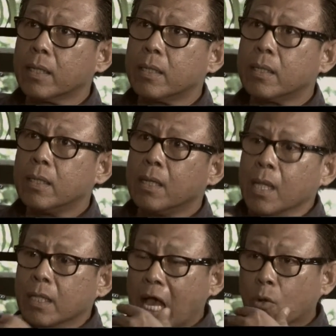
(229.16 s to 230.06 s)
ครับ
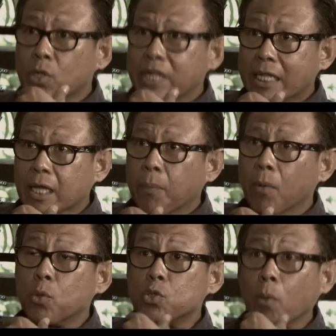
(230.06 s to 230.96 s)
ถ้าคุณนัดกับผม
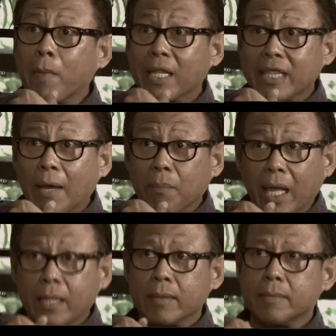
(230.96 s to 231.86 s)
คุณต้องมาตามนั
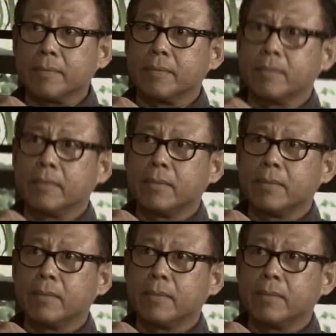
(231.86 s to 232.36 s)
ดครับค